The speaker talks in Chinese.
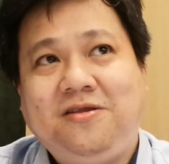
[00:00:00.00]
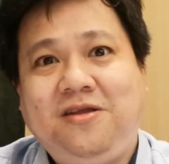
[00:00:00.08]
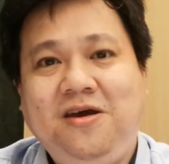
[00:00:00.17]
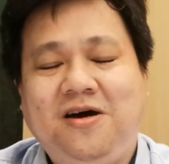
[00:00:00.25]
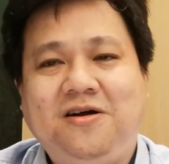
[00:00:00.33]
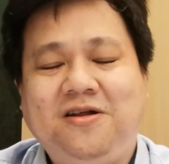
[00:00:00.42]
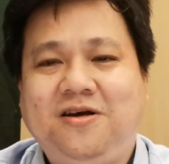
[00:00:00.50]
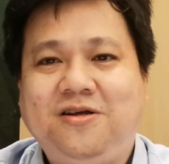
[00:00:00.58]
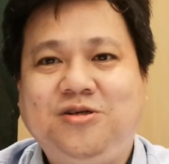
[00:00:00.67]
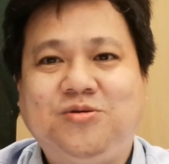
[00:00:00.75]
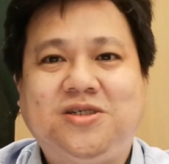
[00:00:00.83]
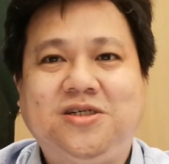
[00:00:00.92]
第二呢，
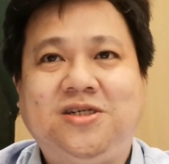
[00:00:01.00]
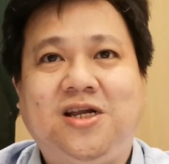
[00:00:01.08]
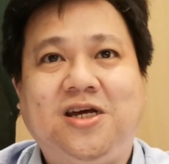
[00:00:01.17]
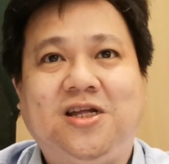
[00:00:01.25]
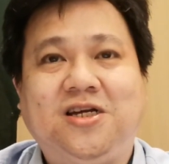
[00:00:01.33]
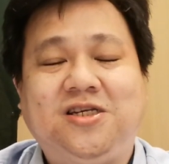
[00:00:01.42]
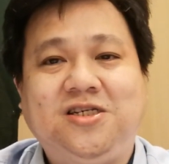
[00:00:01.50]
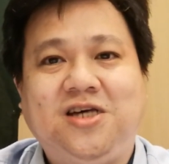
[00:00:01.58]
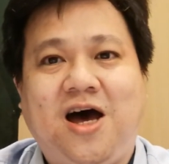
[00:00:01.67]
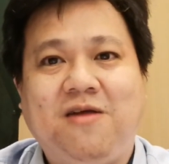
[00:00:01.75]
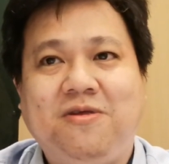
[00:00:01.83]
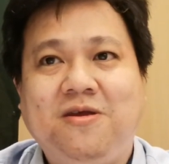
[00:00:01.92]
就是这里的治
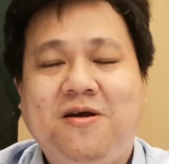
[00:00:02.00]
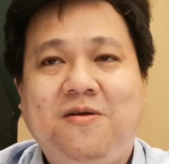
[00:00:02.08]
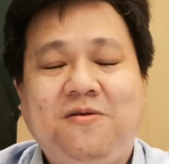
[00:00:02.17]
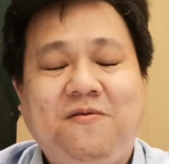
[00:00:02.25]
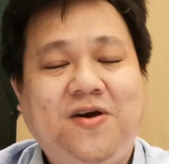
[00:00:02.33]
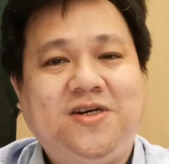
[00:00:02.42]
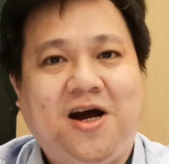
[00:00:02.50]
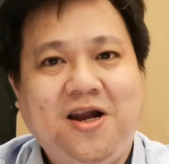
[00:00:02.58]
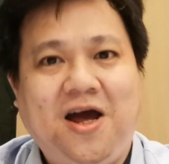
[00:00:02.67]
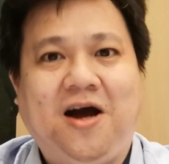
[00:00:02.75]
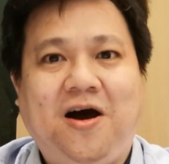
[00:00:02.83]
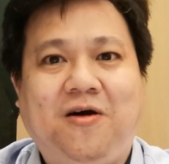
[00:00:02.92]
安非
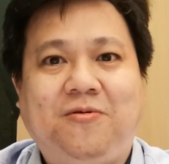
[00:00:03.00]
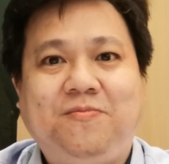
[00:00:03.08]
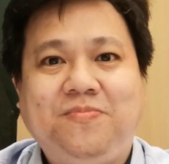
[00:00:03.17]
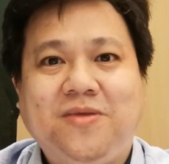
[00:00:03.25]
常良好；